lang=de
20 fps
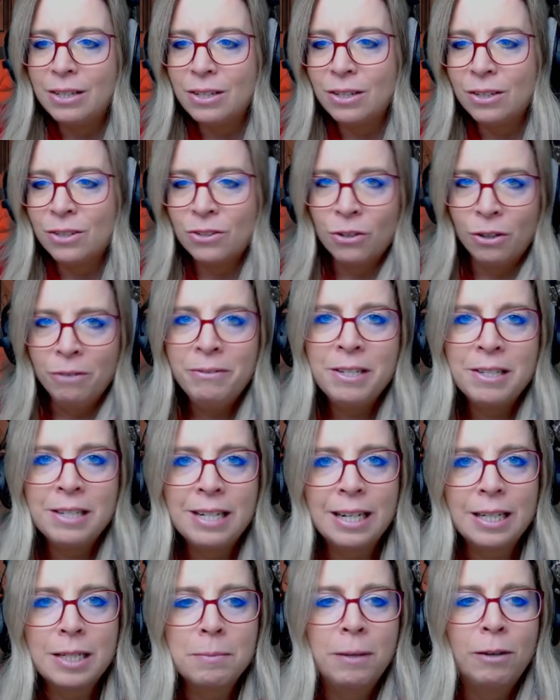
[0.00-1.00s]
Sollen wir
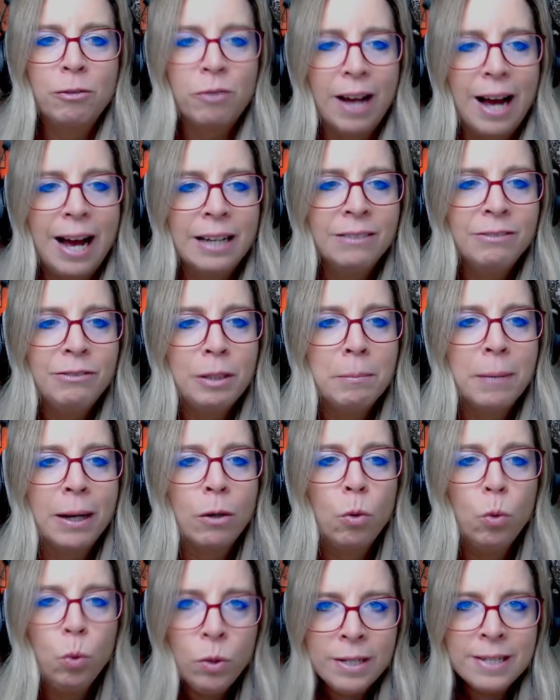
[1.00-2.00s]
sie jetzt mal fragen, wie
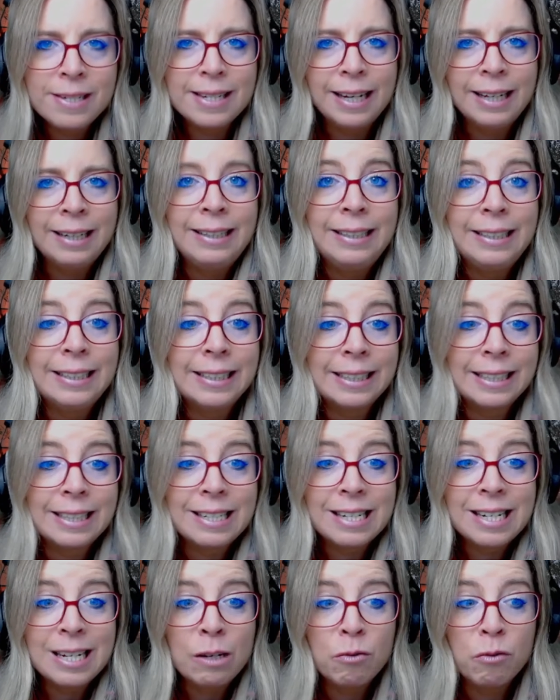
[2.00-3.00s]
man unsachliche
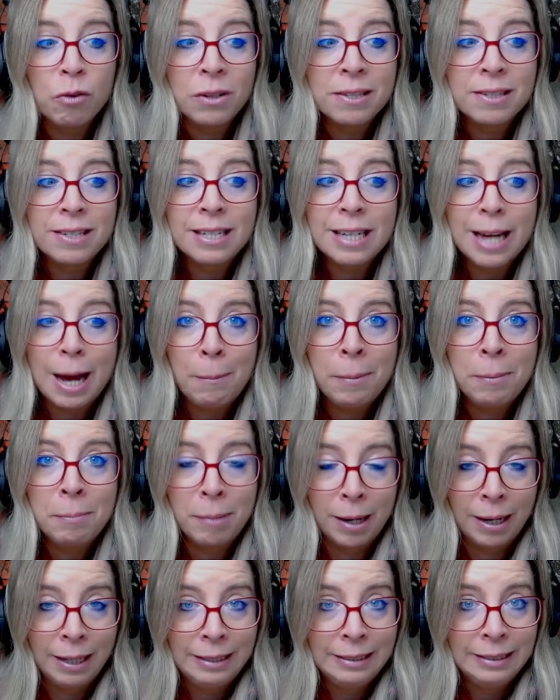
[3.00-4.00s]
Kritik von sich
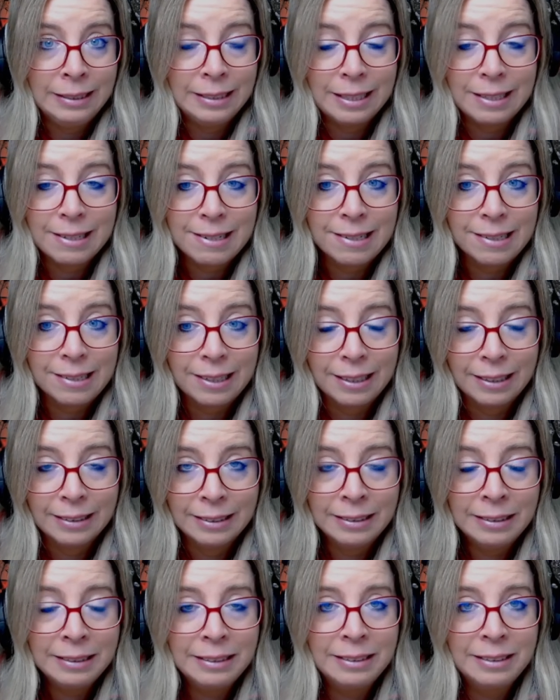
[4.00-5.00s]
abprallen lassen
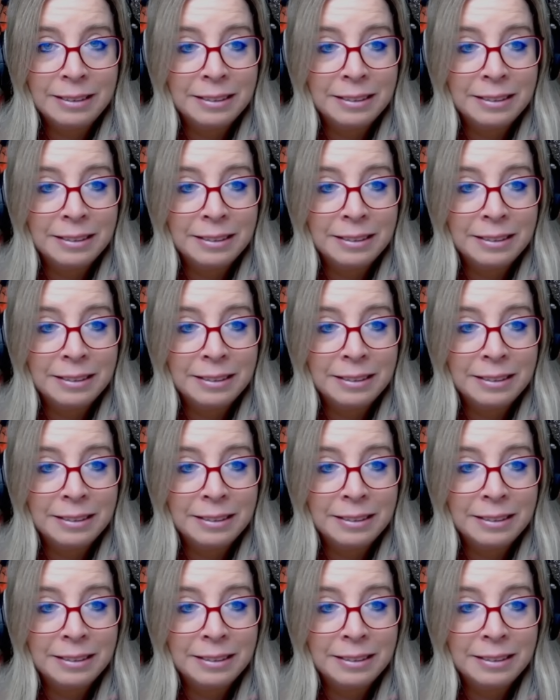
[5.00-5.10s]
kann?